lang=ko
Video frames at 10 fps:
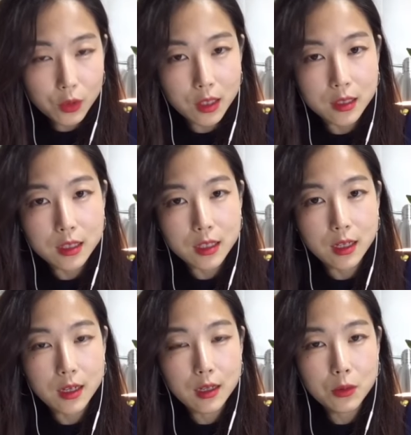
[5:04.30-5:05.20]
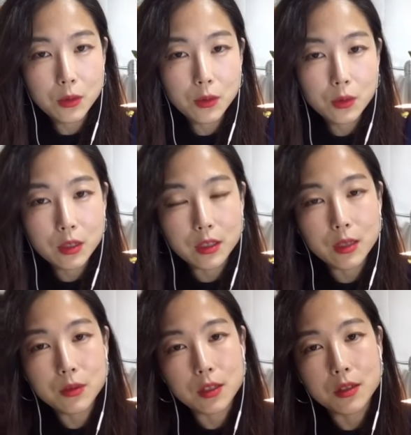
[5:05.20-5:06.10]
같이 진행하고
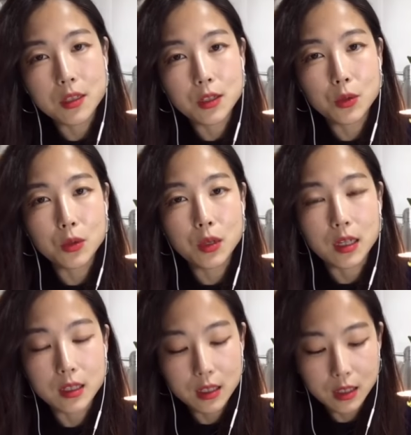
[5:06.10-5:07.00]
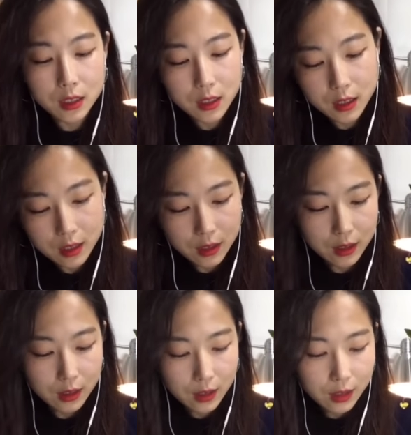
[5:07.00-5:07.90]
그림 전시도 같이
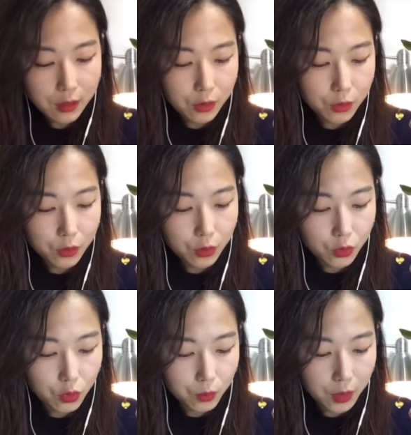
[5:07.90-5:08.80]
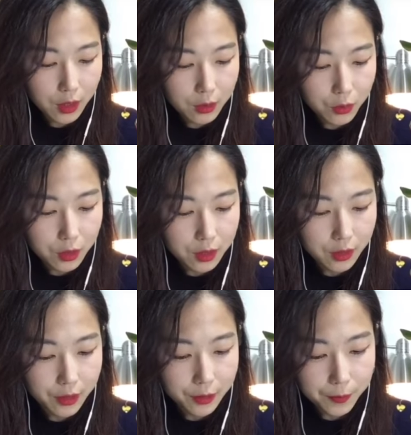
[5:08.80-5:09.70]
진행하려고 준비하고
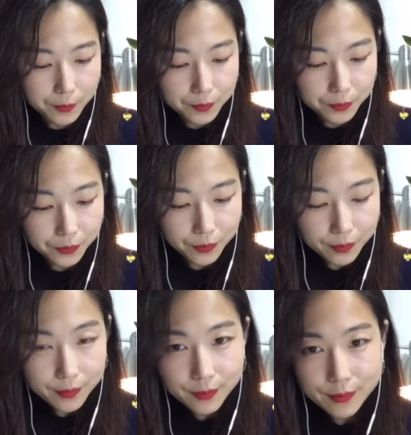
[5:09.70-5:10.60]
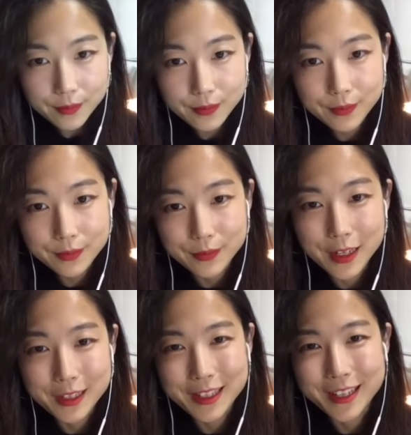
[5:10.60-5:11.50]
있어요. 음,
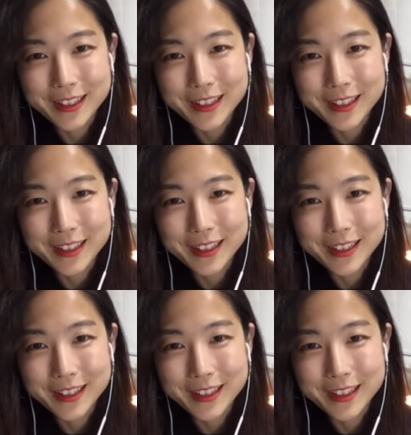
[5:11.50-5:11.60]
안녕하세요.